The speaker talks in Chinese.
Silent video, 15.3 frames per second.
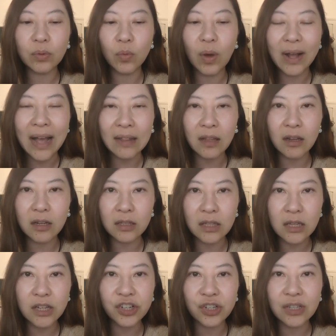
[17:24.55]
我看到的
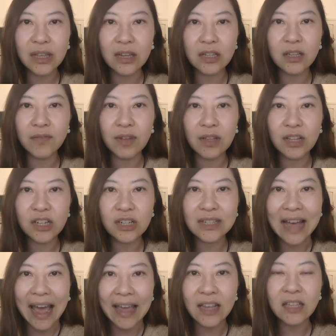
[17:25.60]
第一时间的新闻呢是
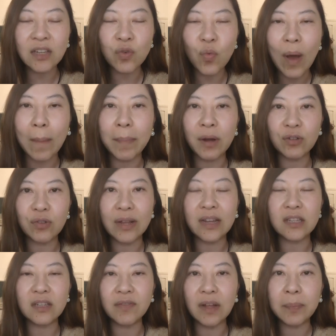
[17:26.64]
财新网爆出来的
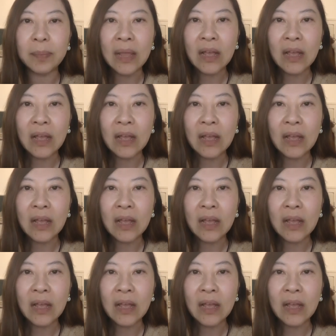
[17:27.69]
新闻。